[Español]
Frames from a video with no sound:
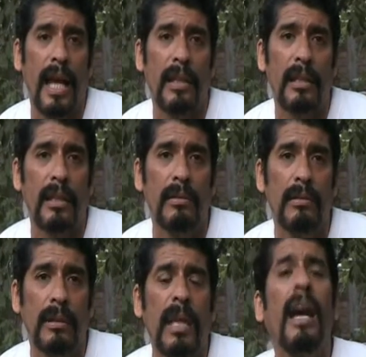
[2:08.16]
nadie,
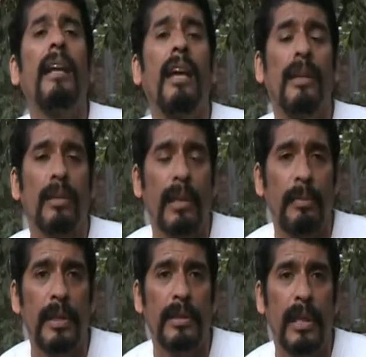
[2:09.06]
¿no? ¿Qué ganan los
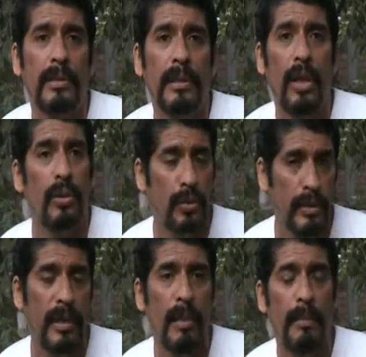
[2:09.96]
apristas? Que yo
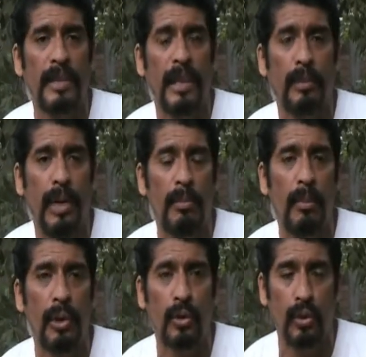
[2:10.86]
soy semiaprista porque mi
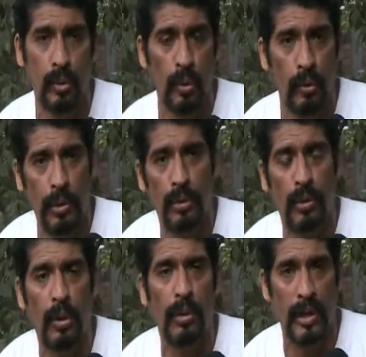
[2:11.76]
abuelito estuvo con
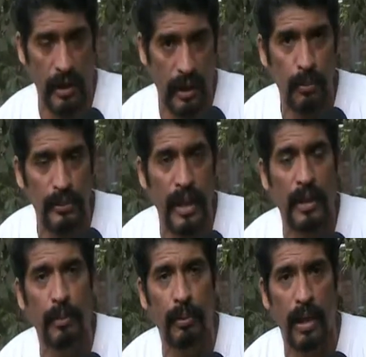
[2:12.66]
Víctor Raúl y derramó
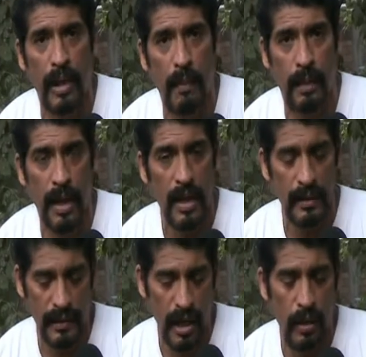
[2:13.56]
sangre por el APRA.
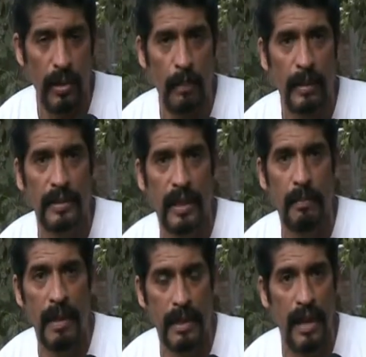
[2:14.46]
Si hay algo de aprista
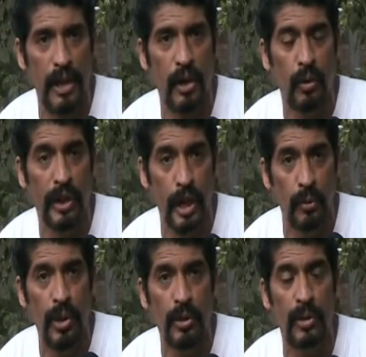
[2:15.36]
verdadero,
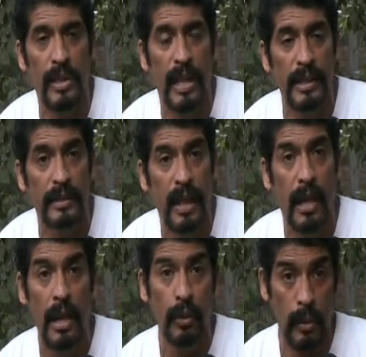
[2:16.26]
genuino, idealista,
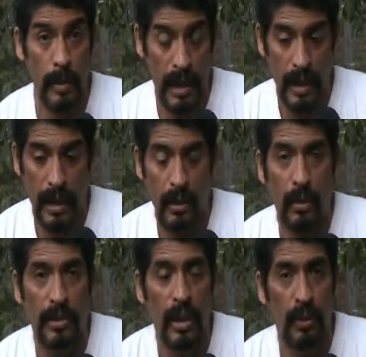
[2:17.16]
todavía queda en
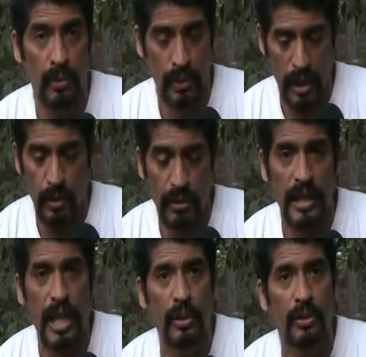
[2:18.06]
los, los, en los
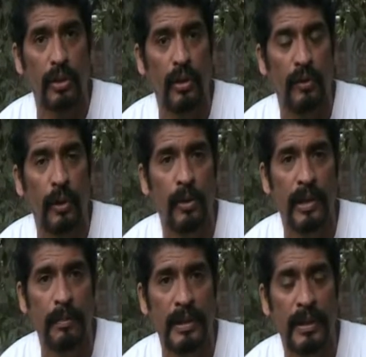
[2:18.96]
nietos de los que fueron
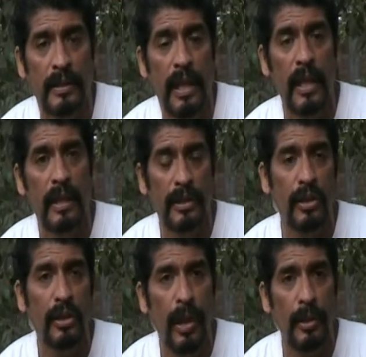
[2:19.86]
los apristas que
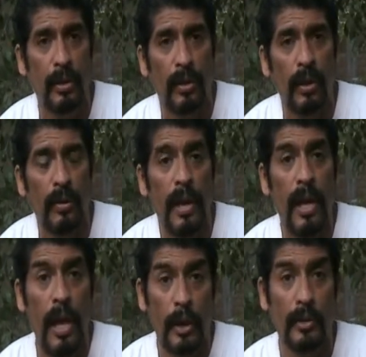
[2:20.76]
siguieron a Víctor Raúl
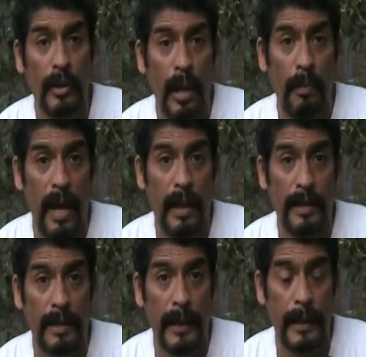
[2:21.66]
en su etapa
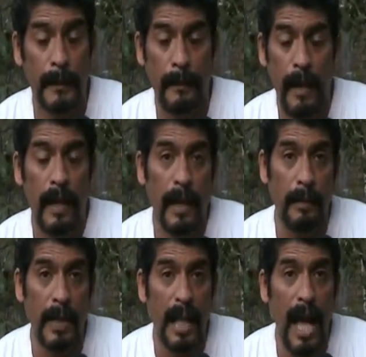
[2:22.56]
este,
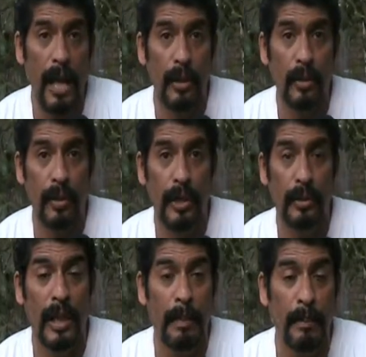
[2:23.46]
germinal, ¿no? En
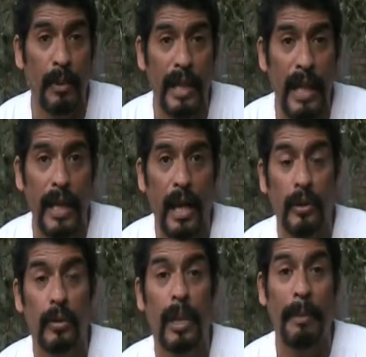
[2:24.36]
su etapa pionera,
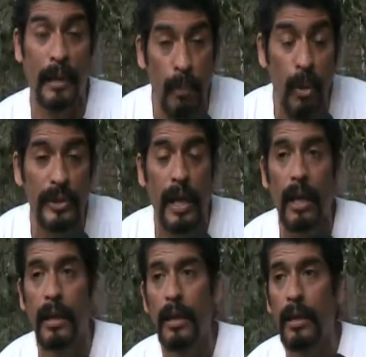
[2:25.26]
en su etapa hermosa.
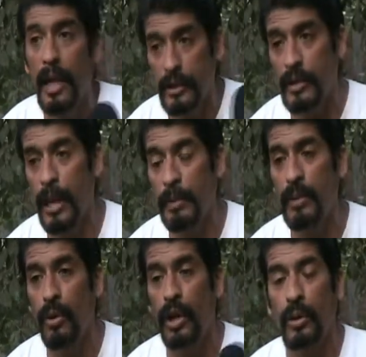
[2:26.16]
Eso es
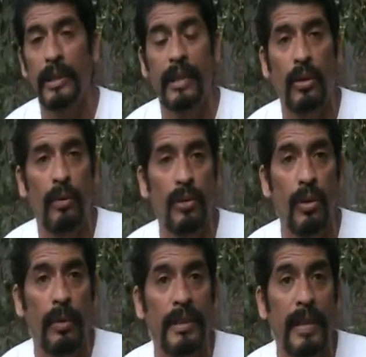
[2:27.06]
lo que todavía está
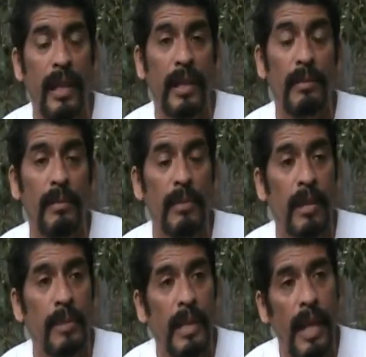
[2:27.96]
conmigo, en mi sangre, en,
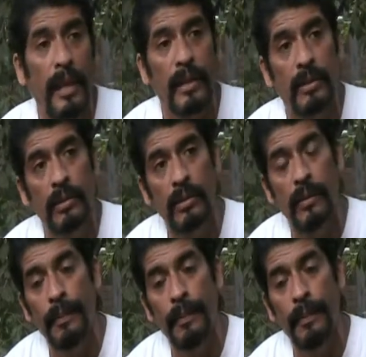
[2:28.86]
en mis genes, ¿no?